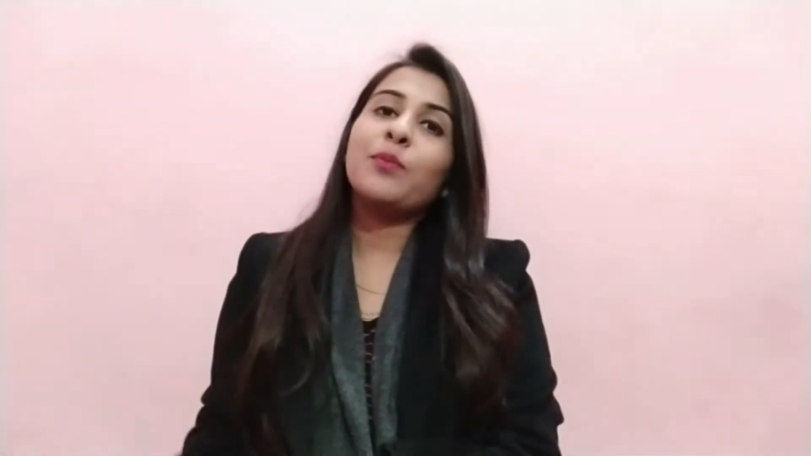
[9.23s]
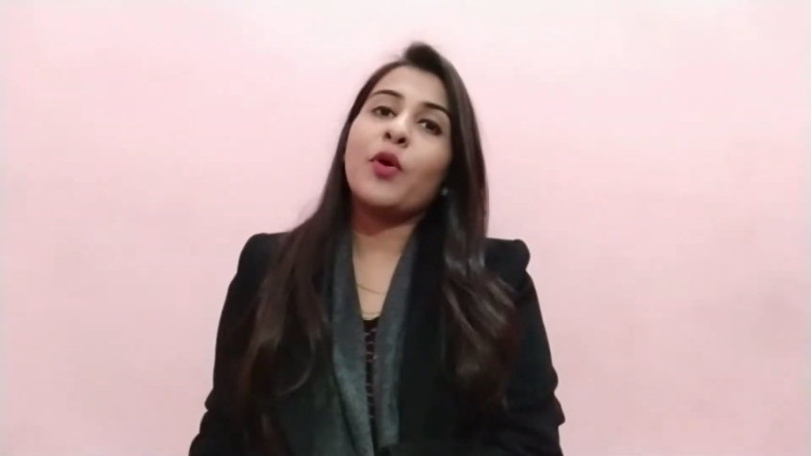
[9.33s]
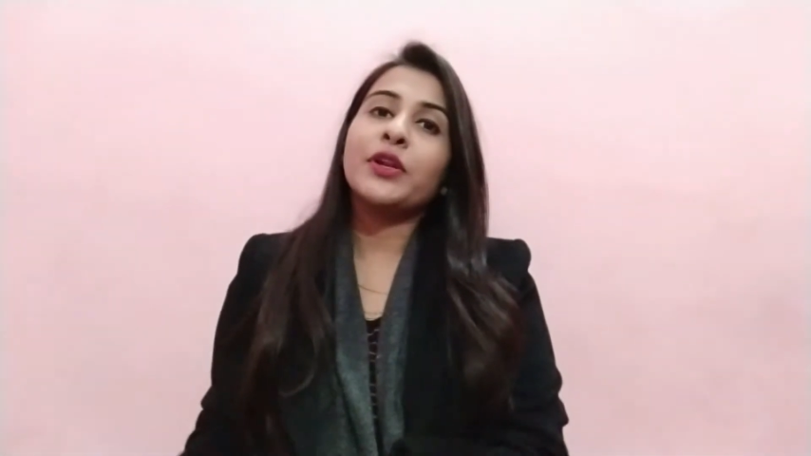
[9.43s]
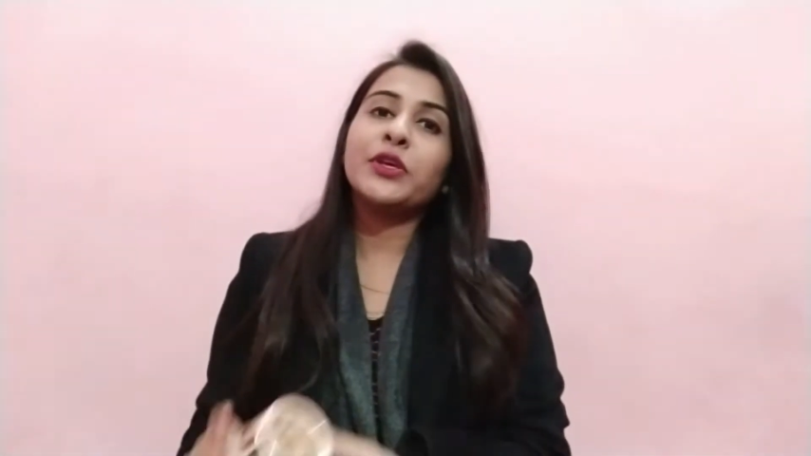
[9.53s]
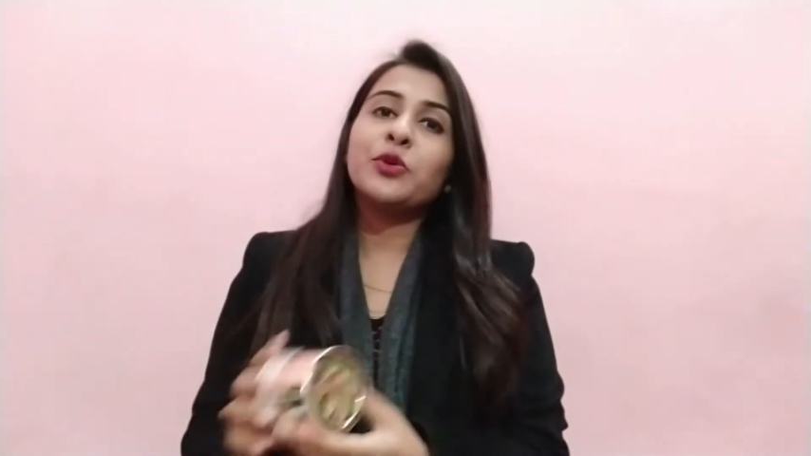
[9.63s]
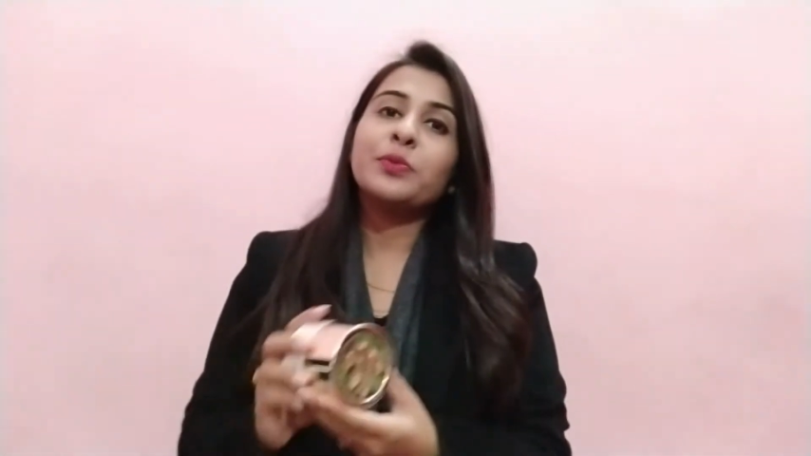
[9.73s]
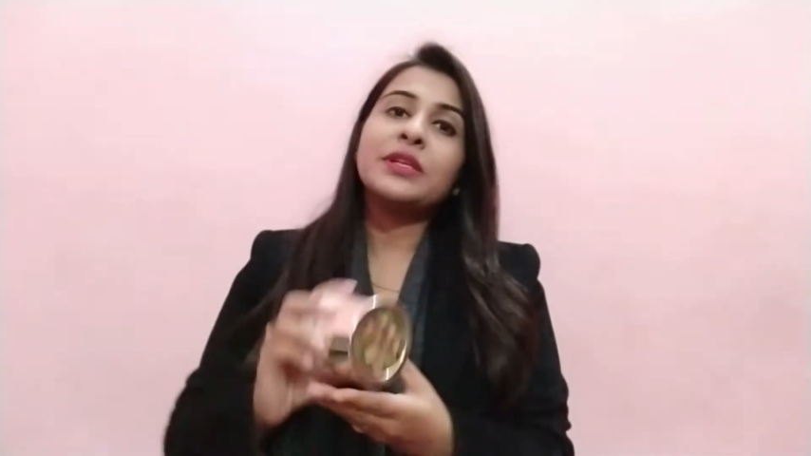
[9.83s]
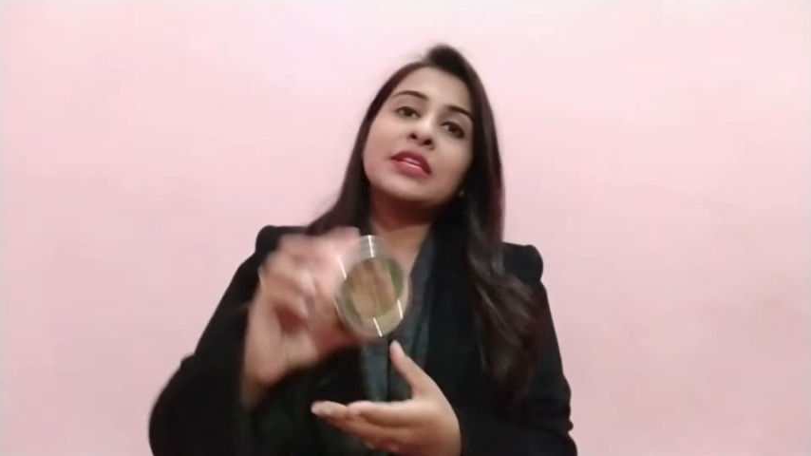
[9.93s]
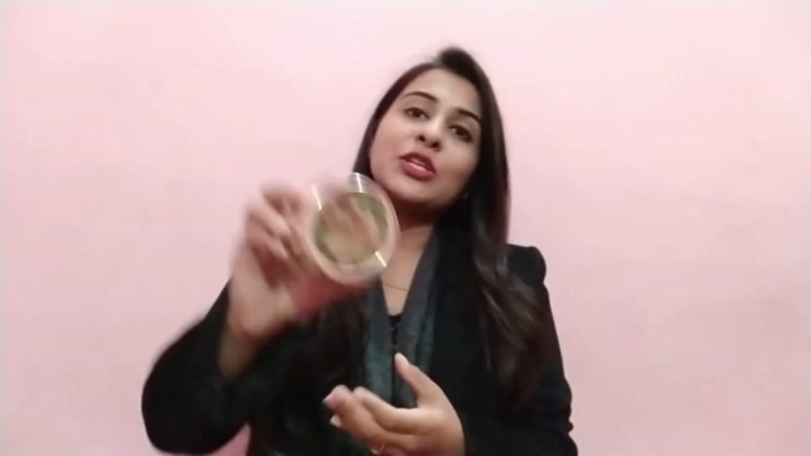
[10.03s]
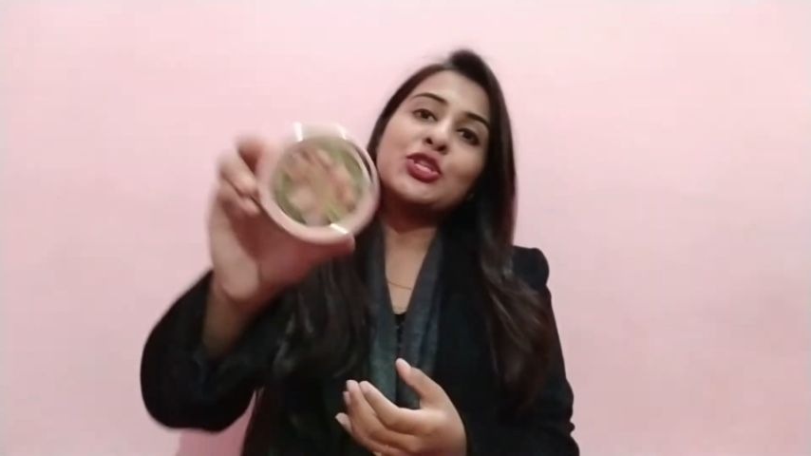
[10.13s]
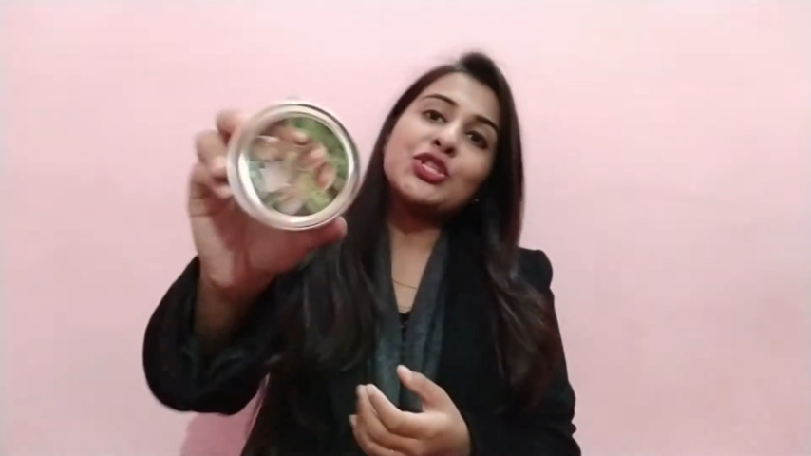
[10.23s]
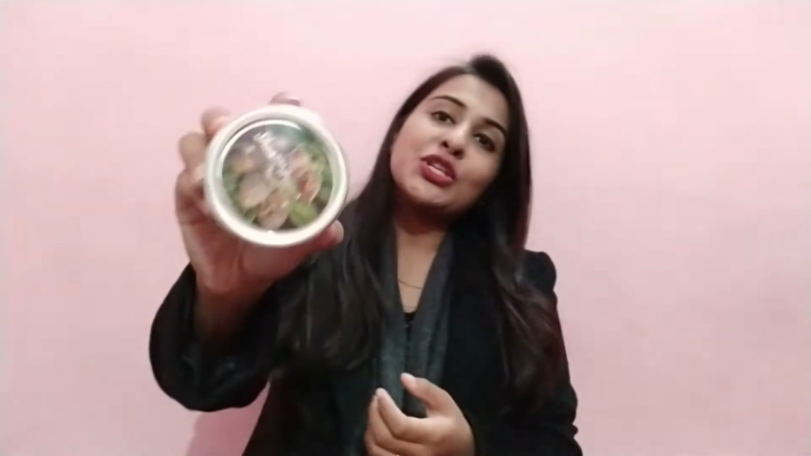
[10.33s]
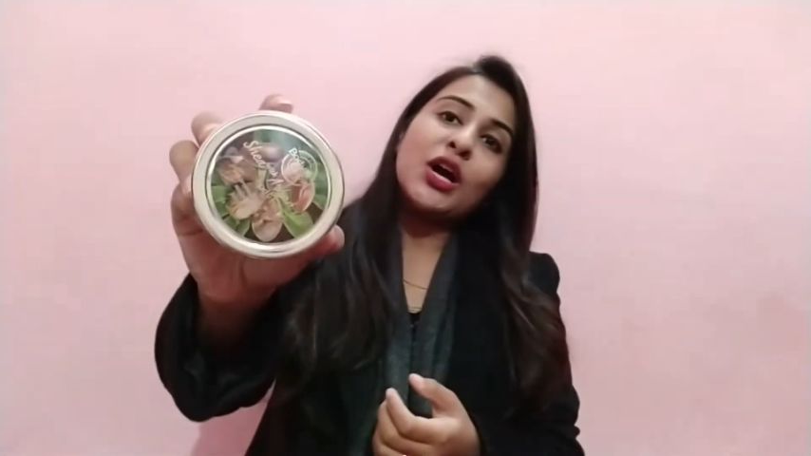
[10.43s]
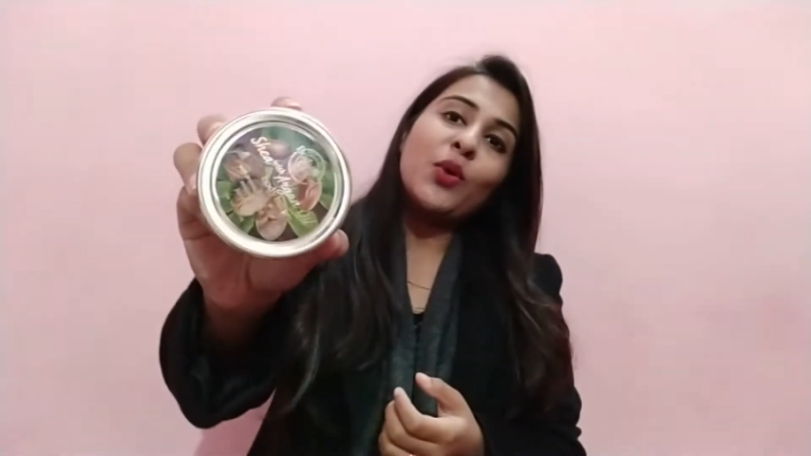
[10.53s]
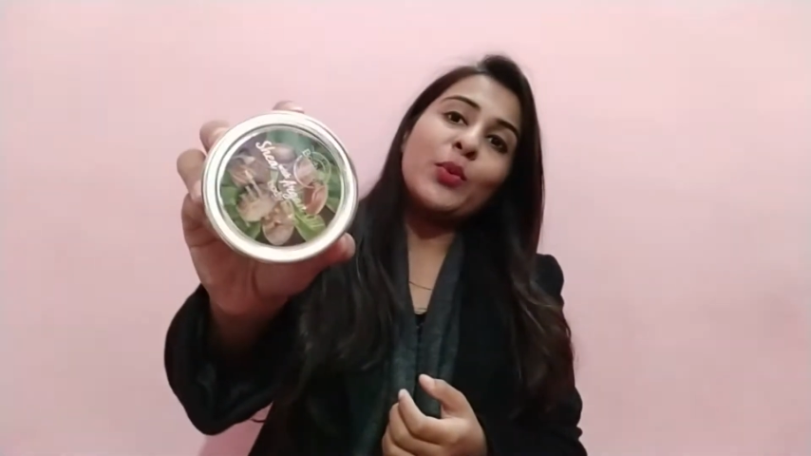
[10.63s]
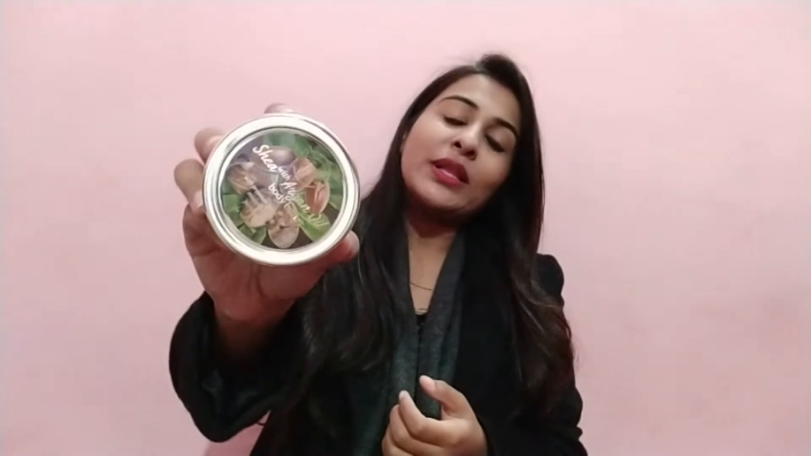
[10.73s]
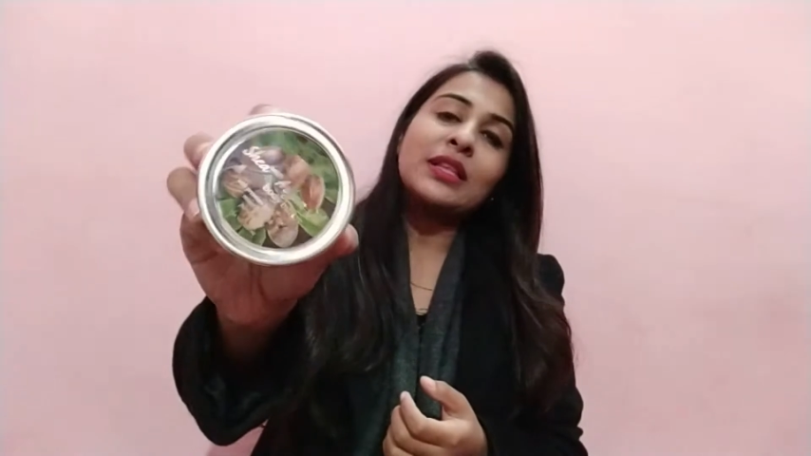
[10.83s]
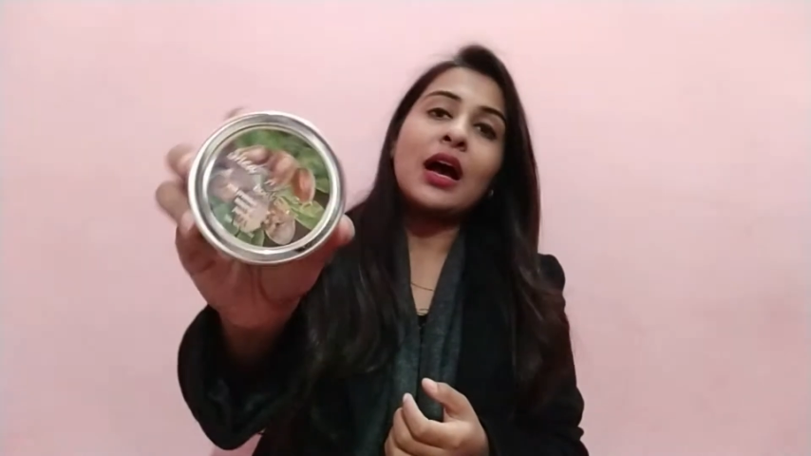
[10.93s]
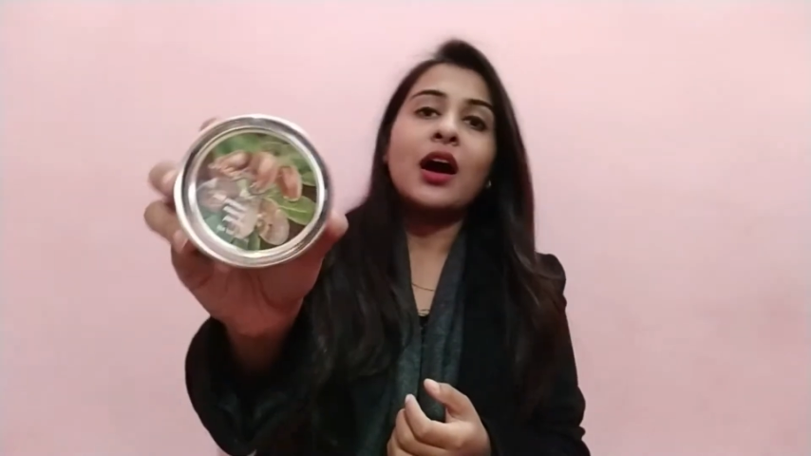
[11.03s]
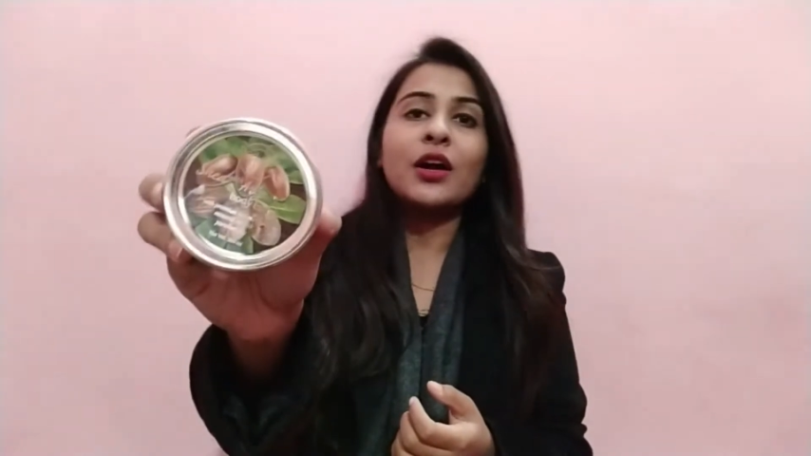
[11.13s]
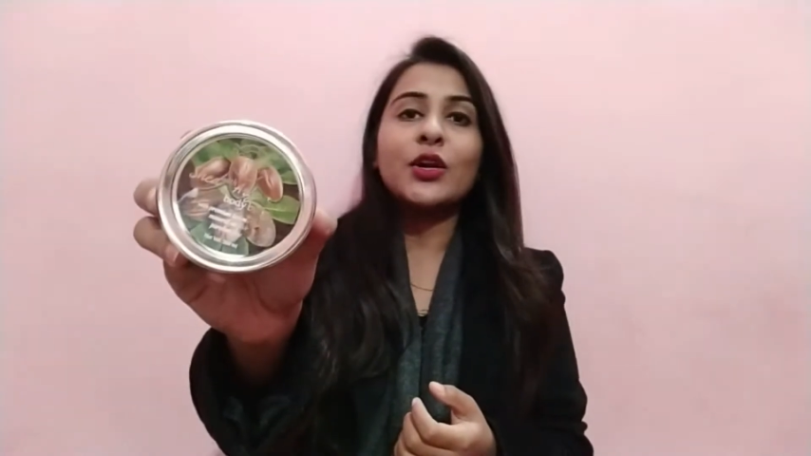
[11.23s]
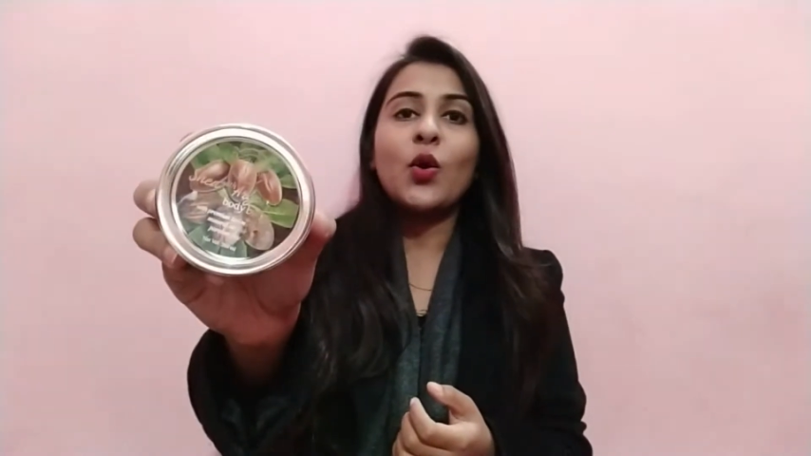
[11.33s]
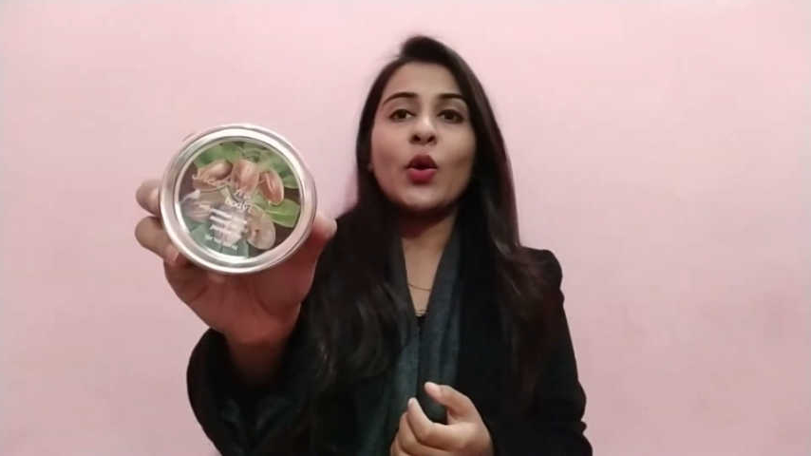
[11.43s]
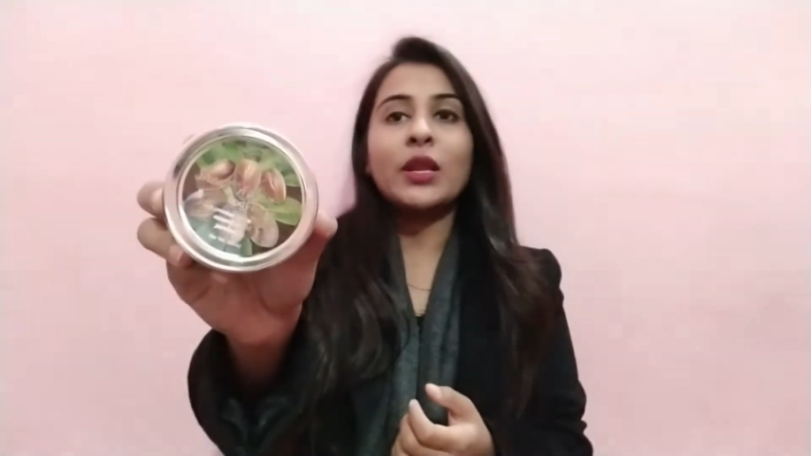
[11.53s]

बॉडी क्यूपिड के शिया विद आवन